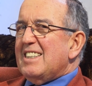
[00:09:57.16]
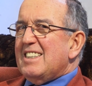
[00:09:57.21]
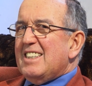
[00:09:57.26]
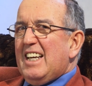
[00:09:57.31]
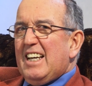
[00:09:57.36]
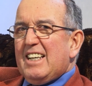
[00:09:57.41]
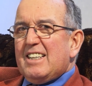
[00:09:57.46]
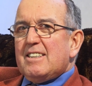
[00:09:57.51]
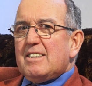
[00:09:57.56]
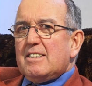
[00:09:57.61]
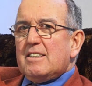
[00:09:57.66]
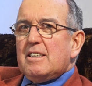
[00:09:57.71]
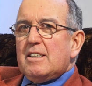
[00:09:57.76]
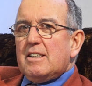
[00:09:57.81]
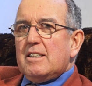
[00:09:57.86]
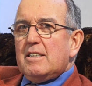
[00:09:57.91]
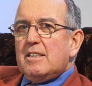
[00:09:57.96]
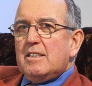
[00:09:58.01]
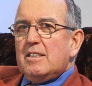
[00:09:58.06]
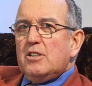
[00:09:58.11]
Texte,
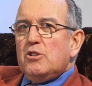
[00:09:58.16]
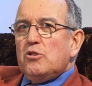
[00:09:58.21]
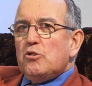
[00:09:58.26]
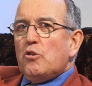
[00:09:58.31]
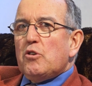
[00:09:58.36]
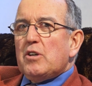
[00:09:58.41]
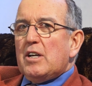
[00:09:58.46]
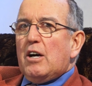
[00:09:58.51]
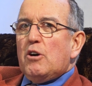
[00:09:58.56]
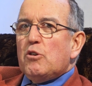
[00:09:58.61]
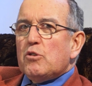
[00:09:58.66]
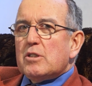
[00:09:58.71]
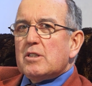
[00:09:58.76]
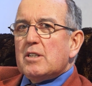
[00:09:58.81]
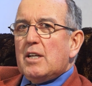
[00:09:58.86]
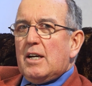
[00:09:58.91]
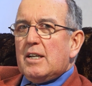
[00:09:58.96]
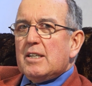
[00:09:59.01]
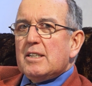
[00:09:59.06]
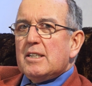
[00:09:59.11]
die
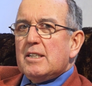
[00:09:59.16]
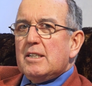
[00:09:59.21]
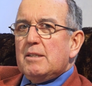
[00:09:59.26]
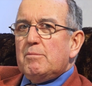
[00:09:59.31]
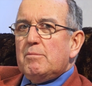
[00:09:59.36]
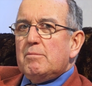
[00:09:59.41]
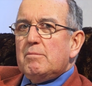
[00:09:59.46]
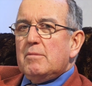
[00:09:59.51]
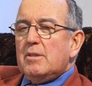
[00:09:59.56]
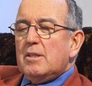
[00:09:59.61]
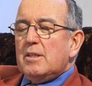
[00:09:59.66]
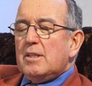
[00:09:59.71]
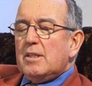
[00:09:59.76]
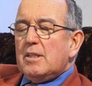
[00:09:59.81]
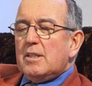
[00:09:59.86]
Neuaussagen im Griechischen